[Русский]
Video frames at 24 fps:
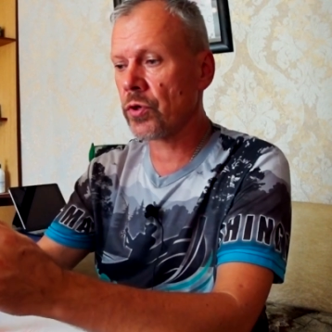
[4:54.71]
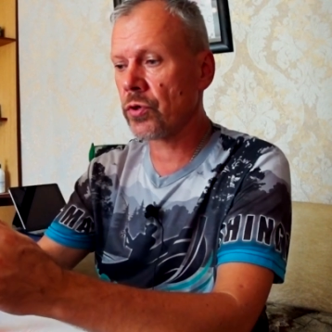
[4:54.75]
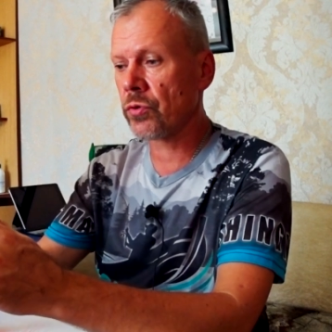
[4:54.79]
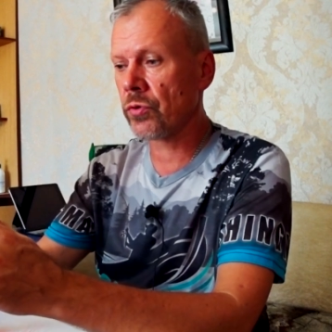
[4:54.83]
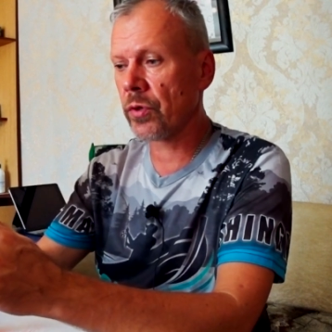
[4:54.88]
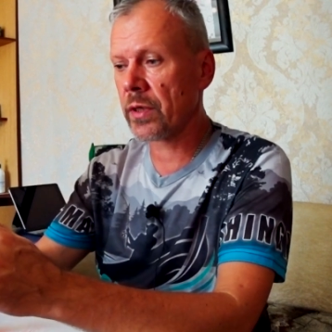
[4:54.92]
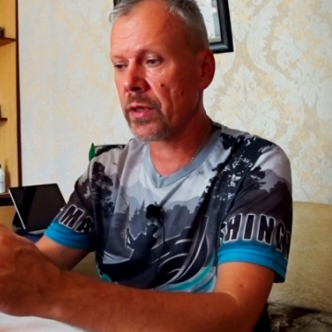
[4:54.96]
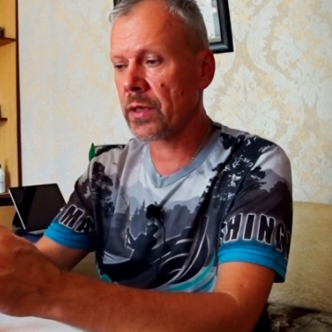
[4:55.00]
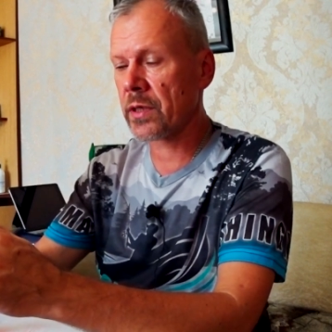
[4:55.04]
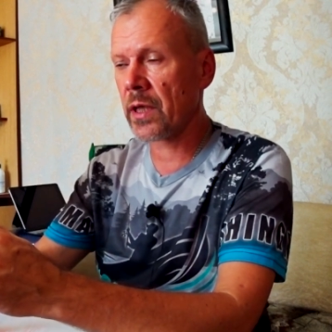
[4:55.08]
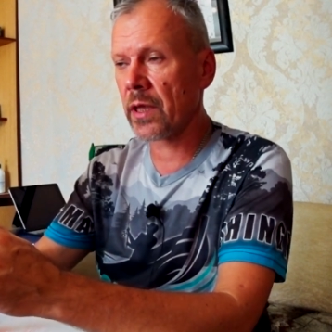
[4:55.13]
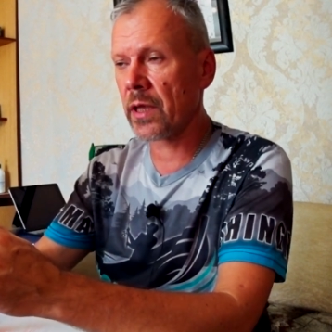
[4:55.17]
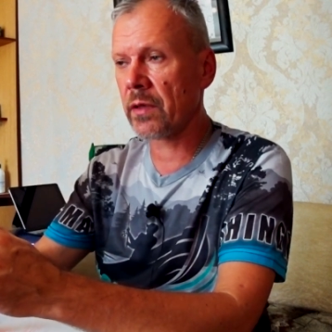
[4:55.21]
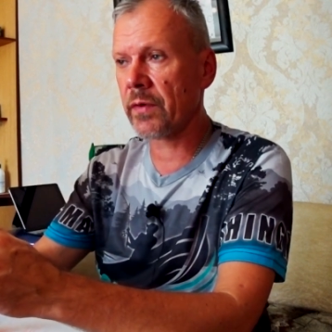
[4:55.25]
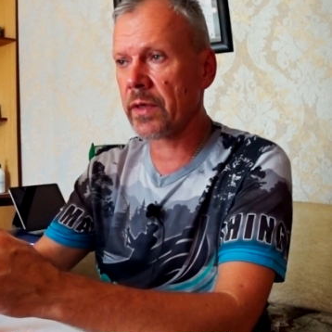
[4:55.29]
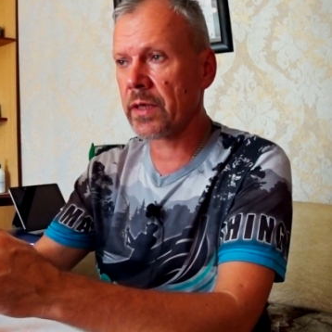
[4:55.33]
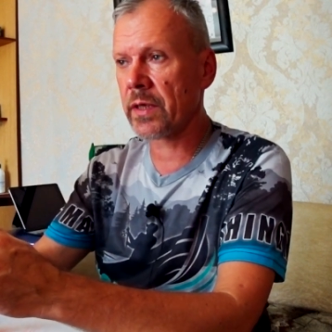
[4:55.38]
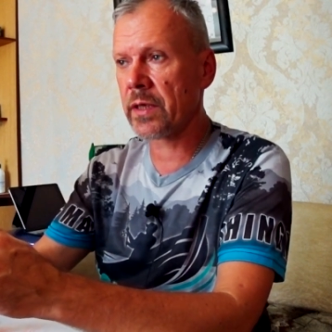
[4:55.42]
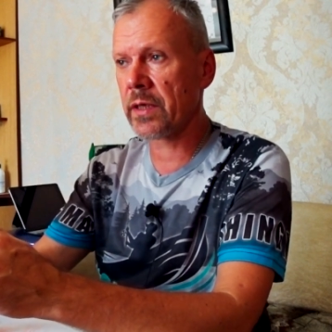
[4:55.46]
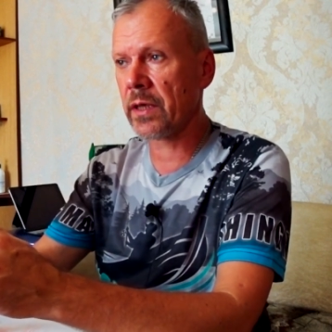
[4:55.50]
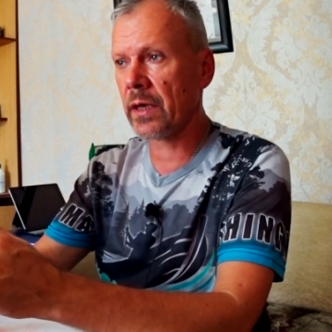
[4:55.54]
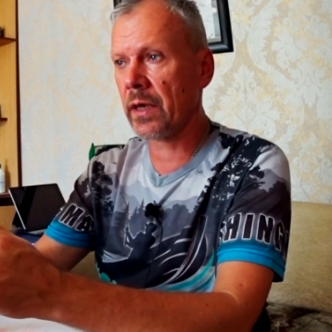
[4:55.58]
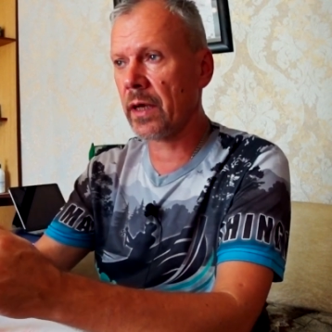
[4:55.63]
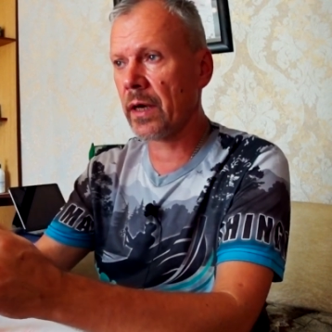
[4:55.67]
что от
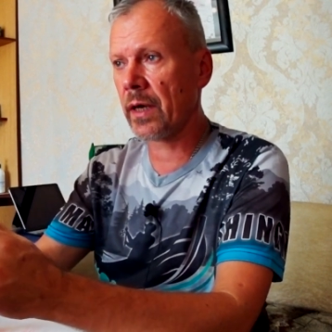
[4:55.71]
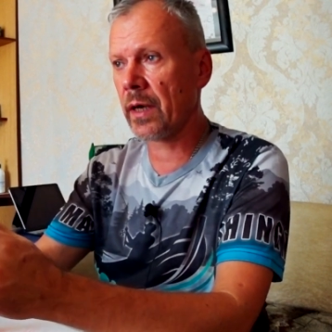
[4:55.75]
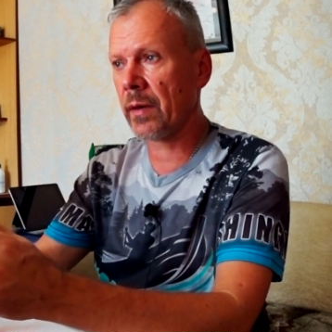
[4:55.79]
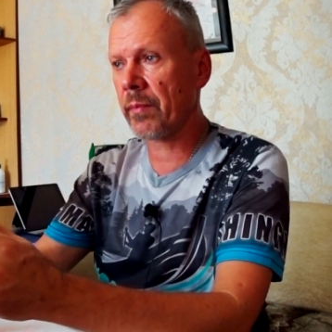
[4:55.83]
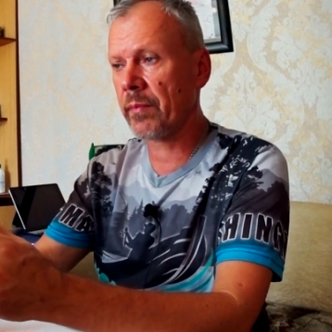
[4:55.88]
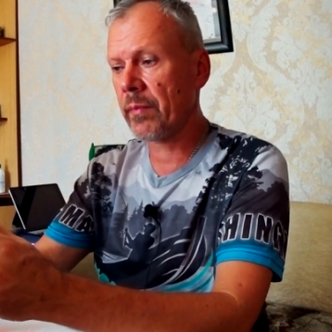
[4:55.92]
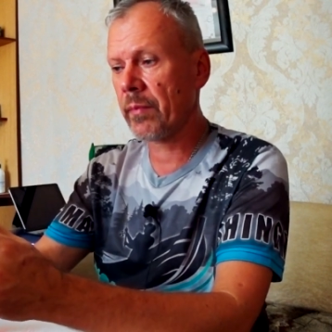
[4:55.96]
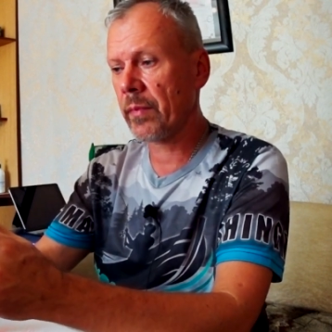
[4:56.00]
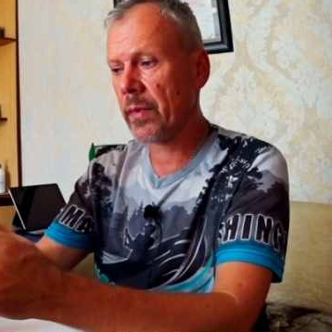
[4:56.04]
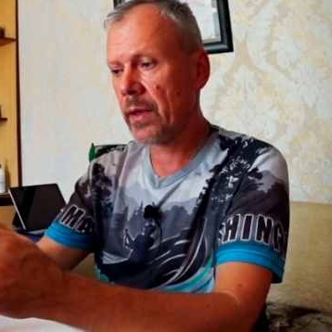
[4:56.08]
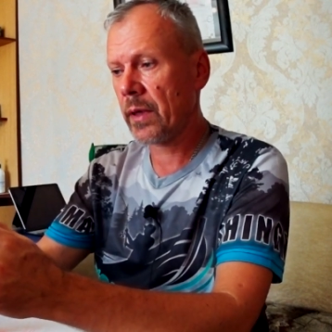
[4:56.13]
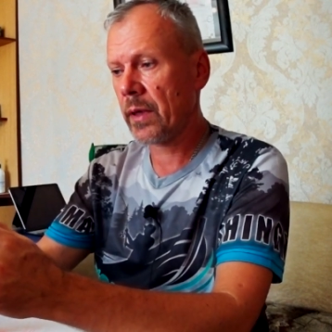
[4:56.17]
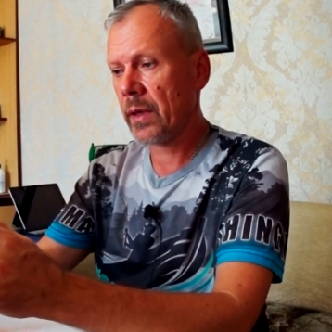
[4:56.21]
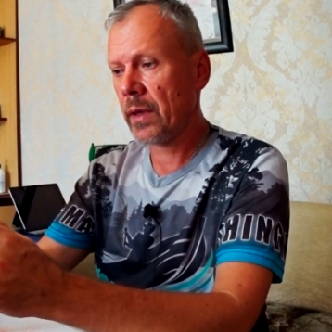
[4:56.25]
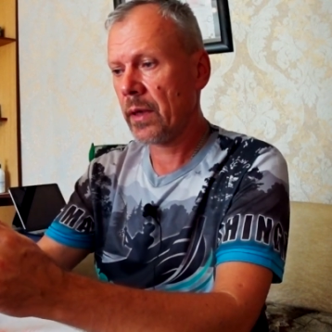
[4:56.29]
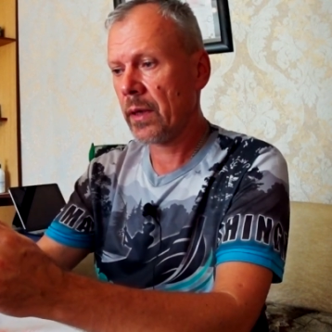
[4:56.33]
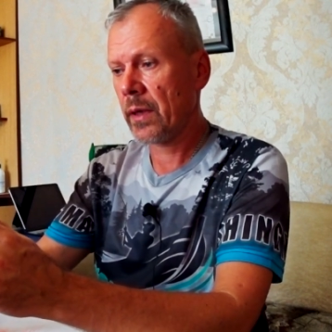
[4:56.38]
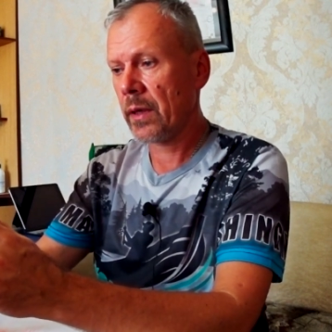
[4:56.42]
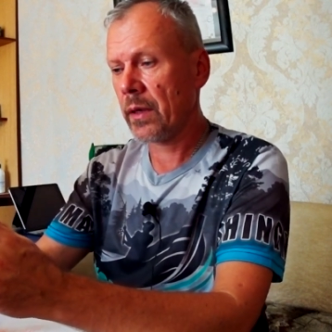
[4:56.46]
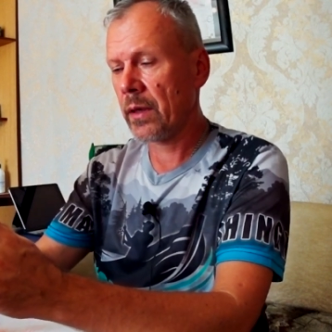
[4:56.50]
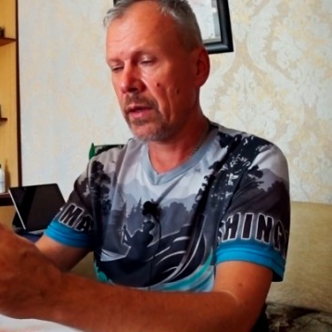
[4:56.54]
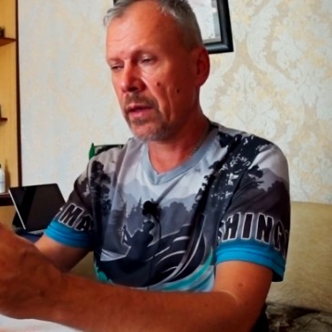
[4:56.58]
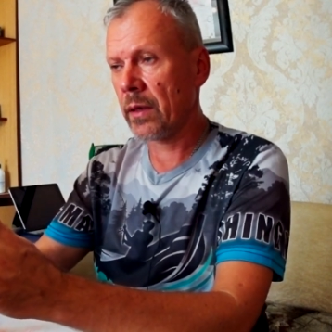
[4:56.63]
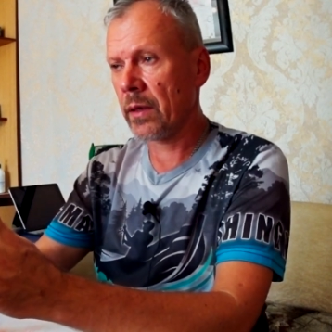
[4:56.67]
120 грамм
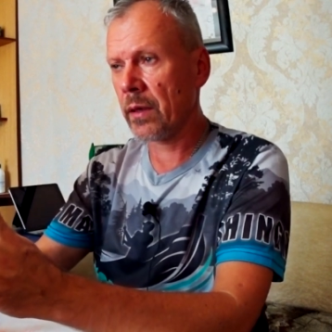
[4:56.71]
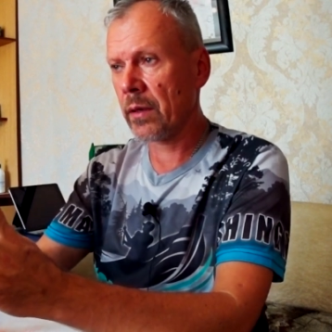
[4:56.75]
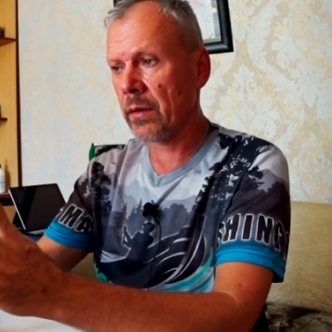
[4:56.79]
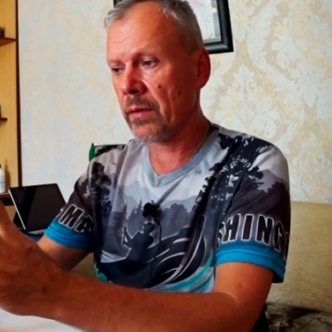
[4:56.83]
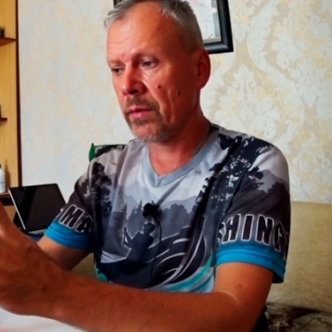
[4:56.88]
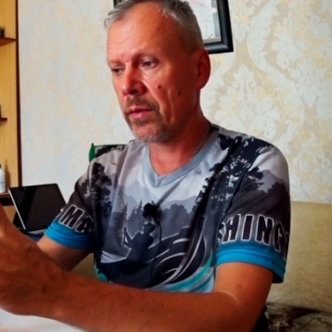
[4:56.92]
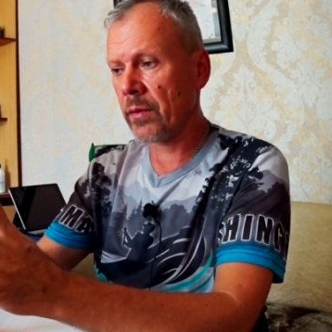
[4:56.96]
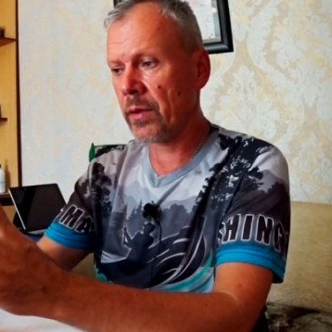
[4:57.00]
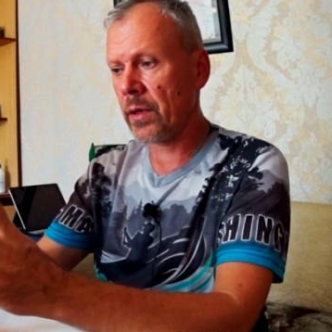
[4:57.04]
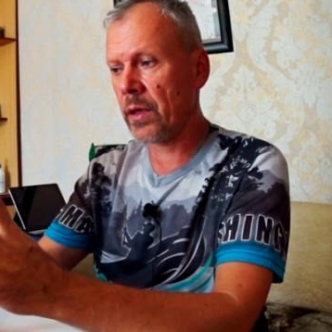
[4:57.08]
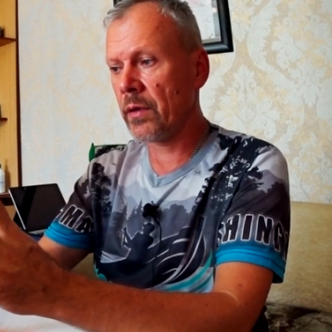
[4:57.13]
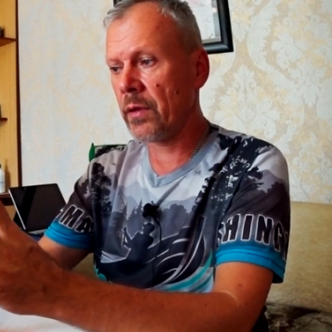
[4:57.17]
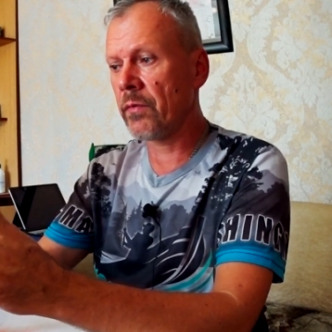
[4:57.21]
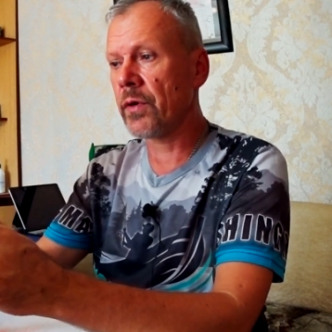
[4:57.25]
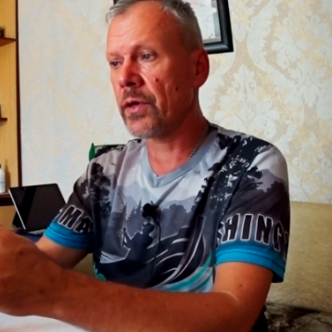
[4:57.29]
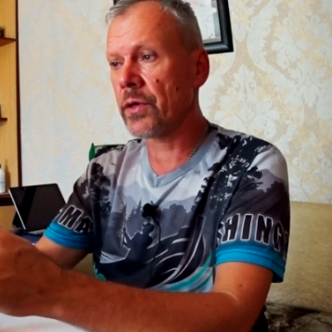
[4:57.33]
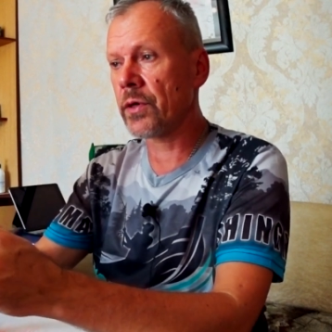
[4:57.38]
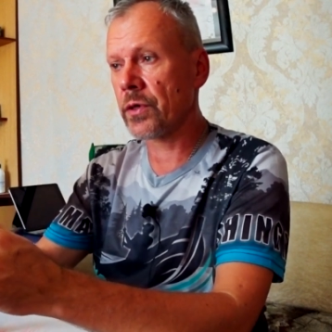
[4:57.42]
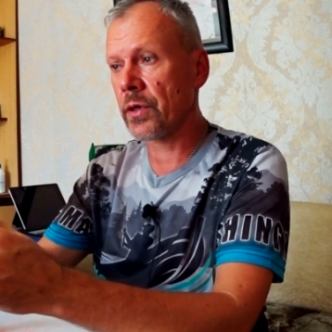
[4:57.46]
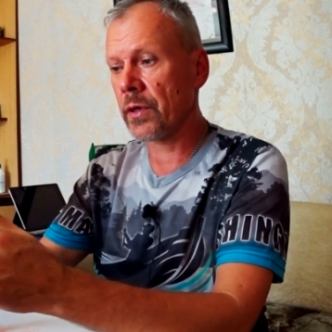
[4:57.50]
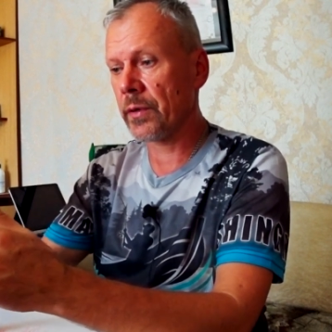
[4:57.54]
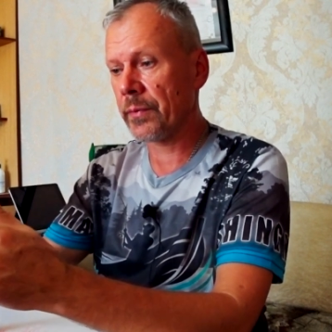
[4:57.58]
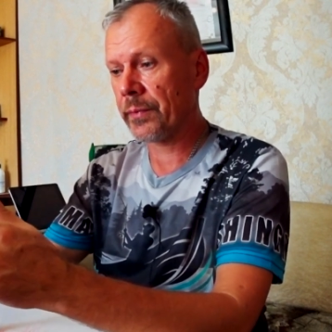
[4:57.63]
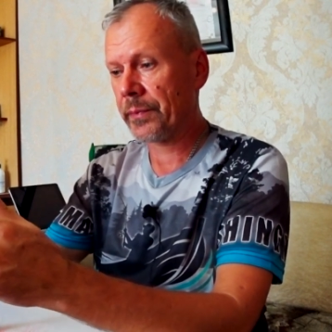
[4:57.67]
и
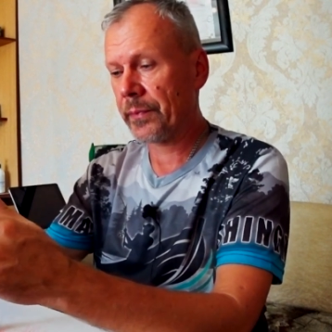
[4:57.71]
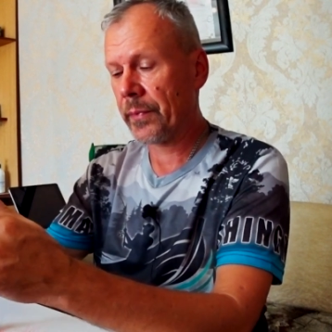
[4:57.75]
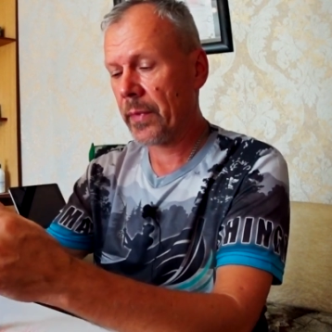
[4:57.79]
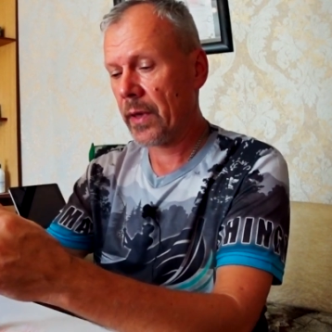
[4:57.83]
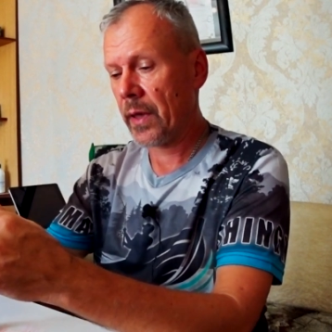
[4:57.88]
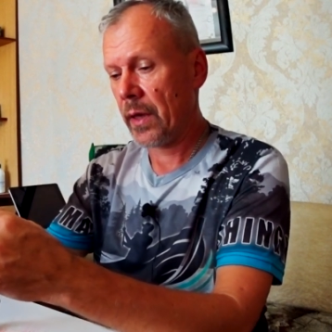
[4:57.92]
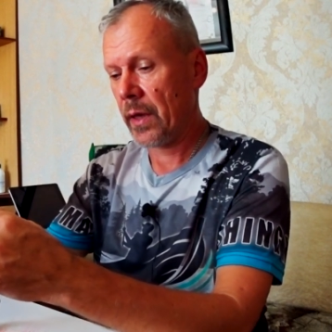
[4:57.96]
выше –